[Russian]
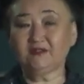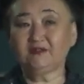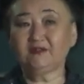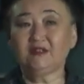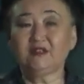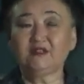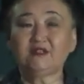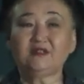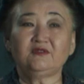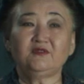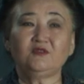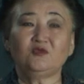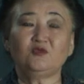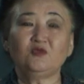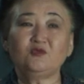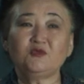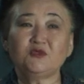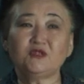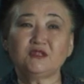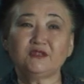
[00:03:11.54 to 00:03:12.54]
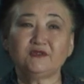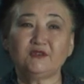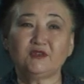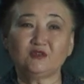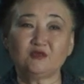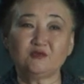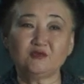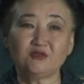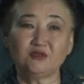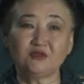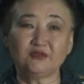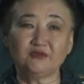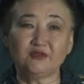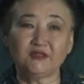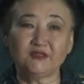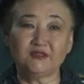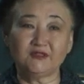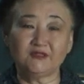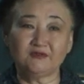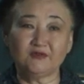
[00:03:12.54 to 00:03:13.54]
нашего общества, о том, что
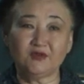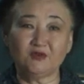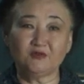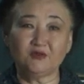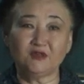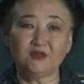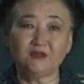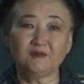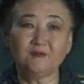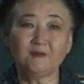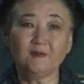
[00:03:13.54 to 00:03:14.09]
творится в ауле.